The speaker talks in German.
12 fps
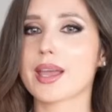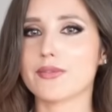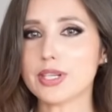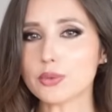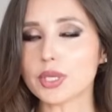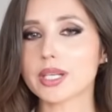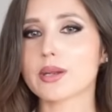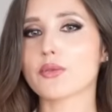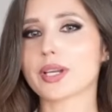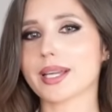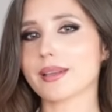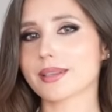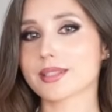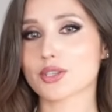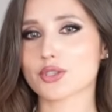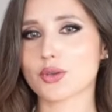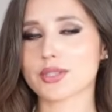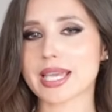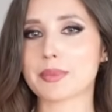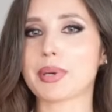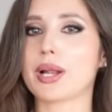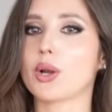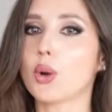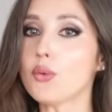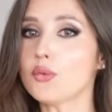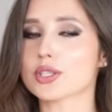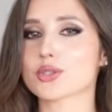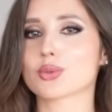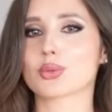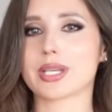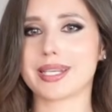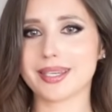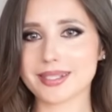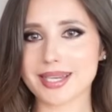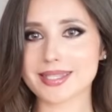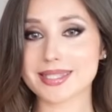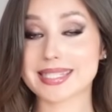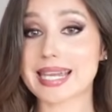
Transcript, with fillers: Wenn du dir in den vergangenen Saisons ein paar Loafer zugelegt hast,